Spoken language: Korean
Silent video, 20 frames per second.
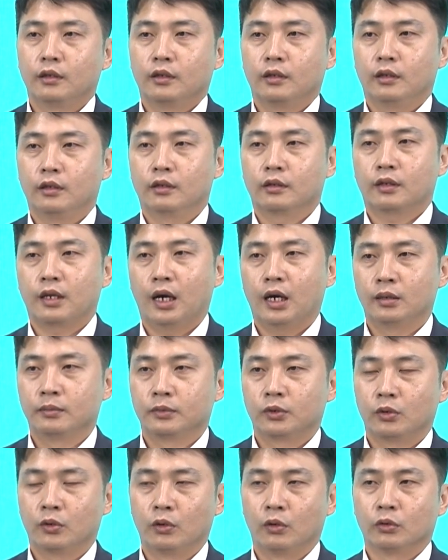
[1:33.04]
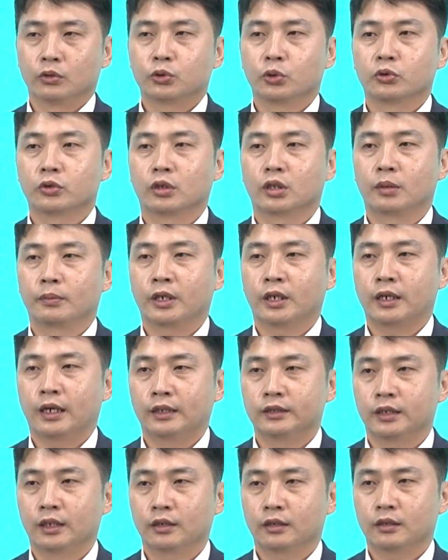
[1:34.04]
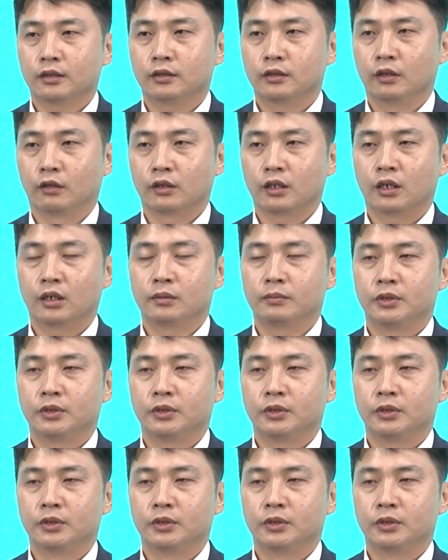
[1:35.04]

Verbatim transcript: 어, 다음으로 조선업에 가장 큰 영향을